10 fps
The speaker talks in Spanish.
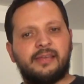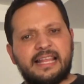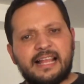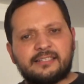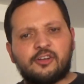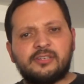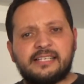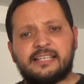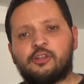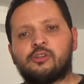y las
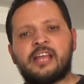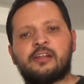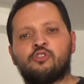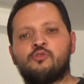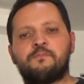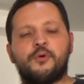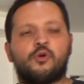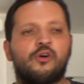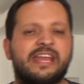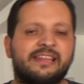cosas se tornaron un
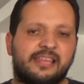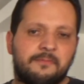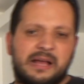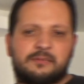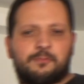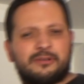poco íntimas,